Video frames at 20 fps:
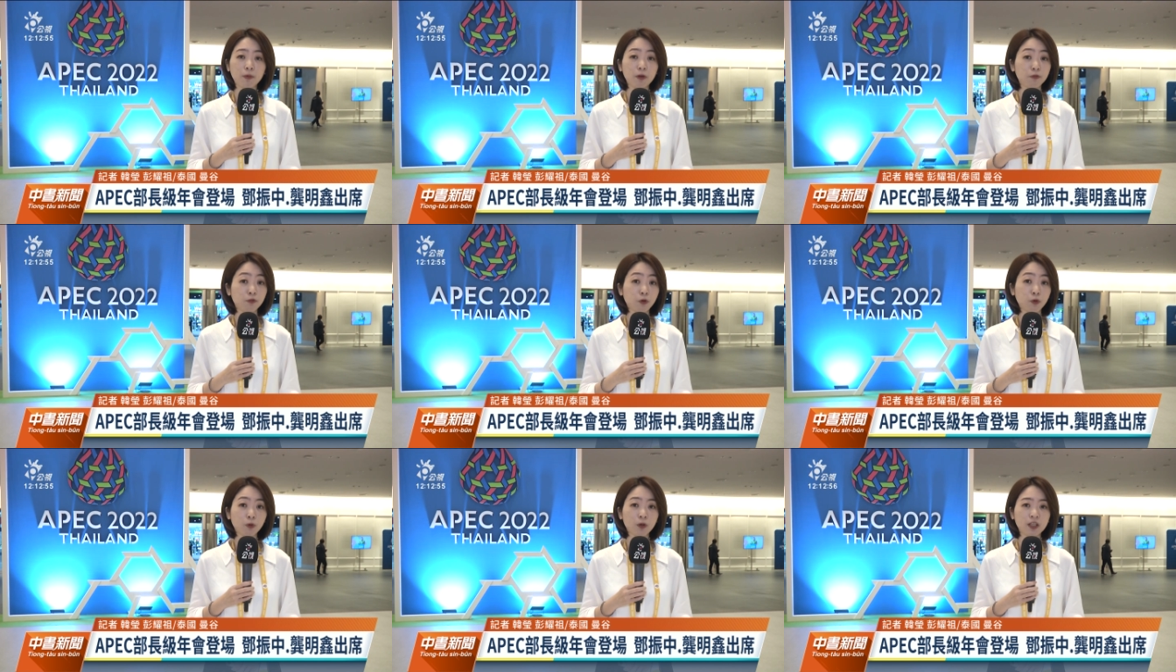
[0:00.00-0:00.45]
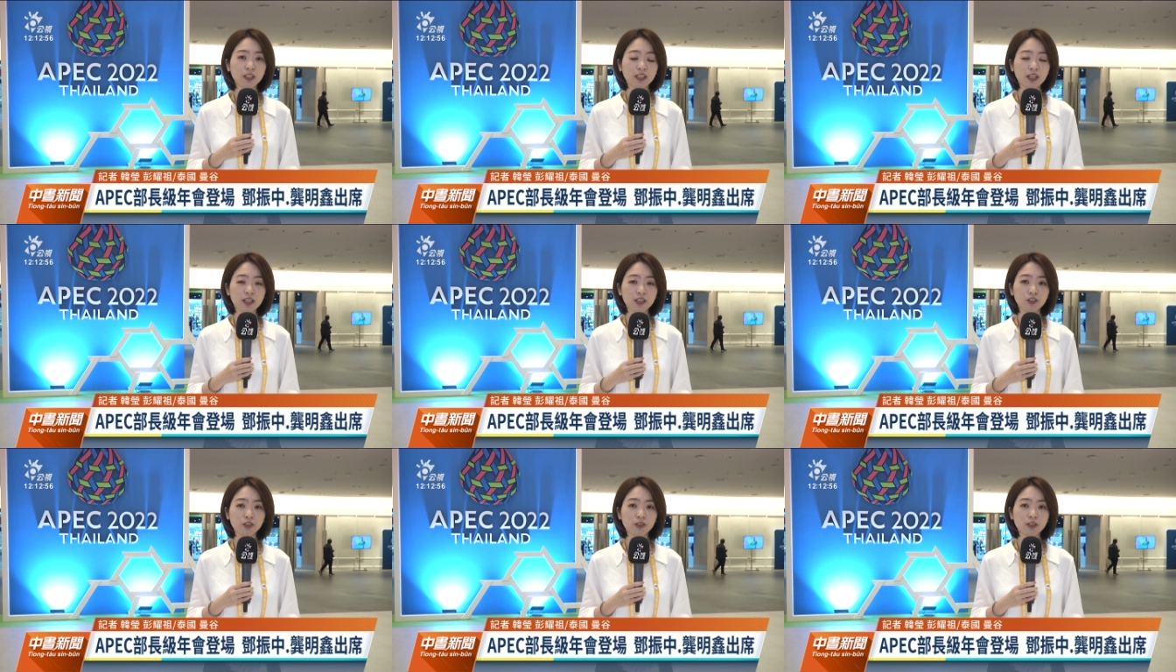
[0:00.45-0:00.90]
APEC 峰会
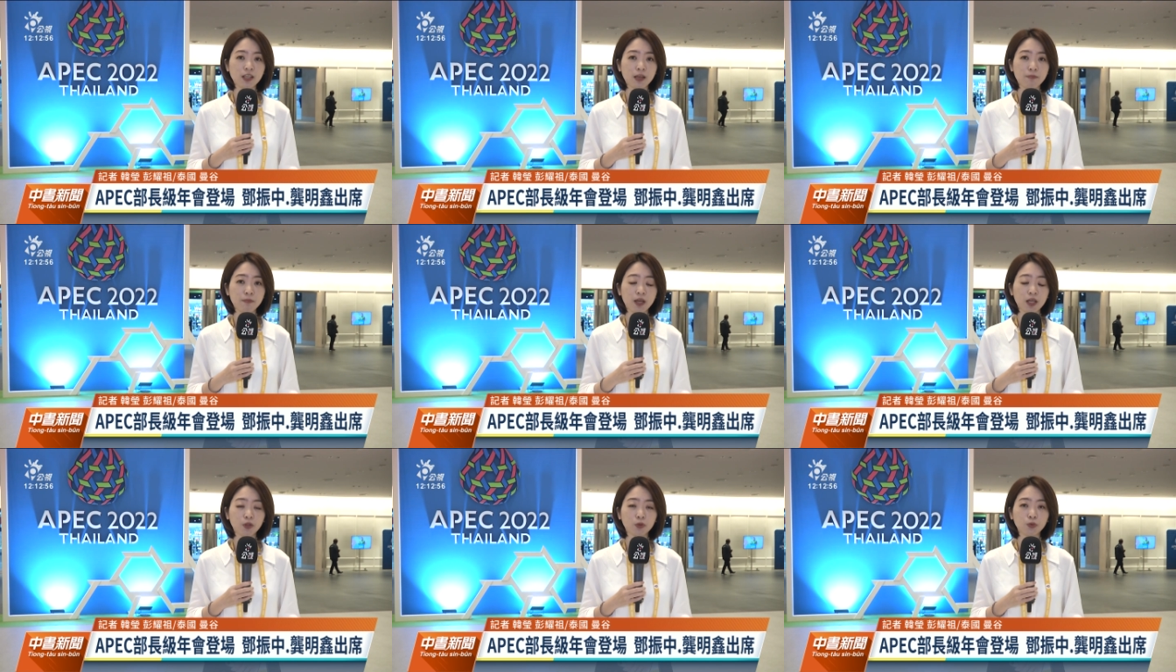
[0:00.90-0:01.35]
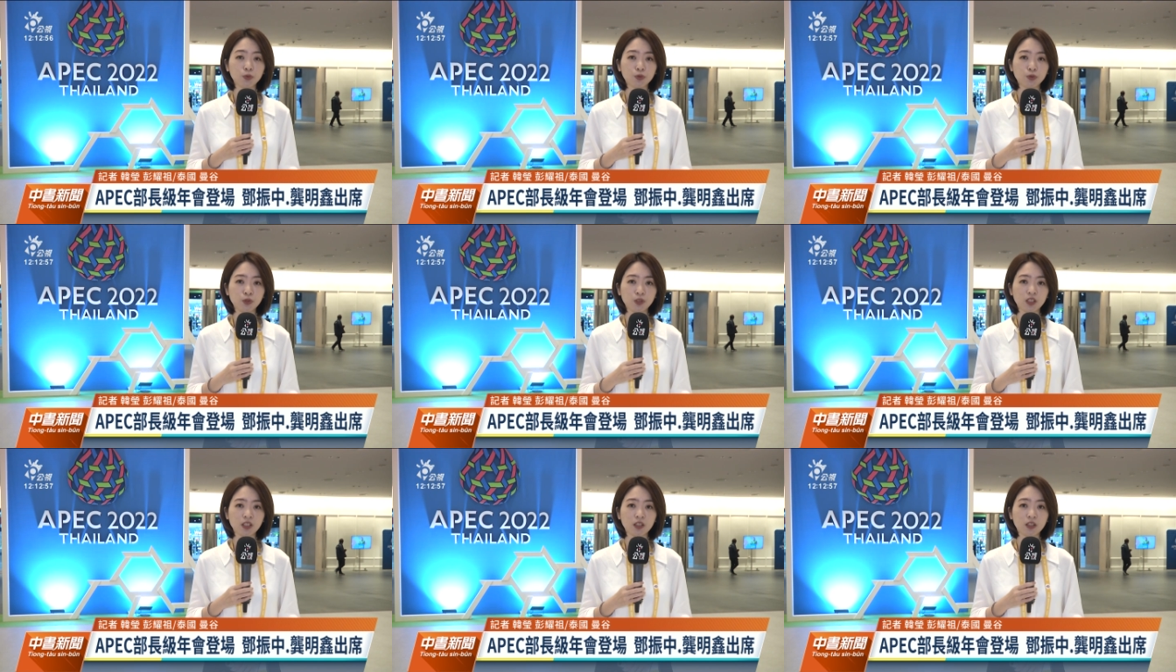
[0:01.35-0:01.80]
现在正在曼谷
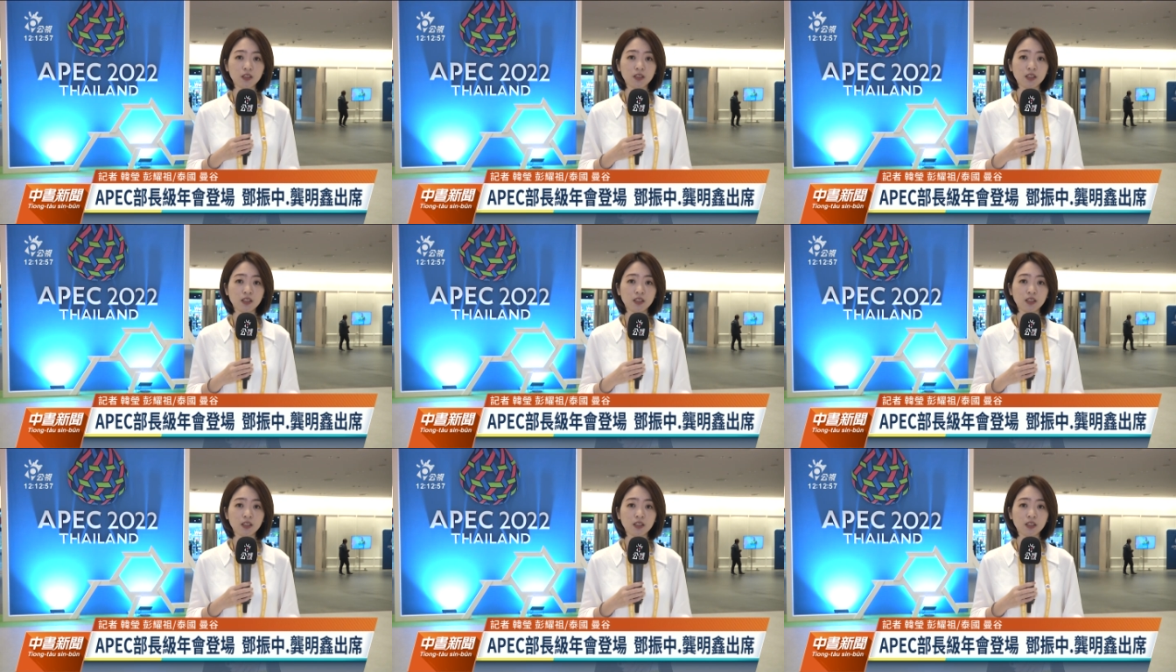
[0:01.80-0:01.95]
举行，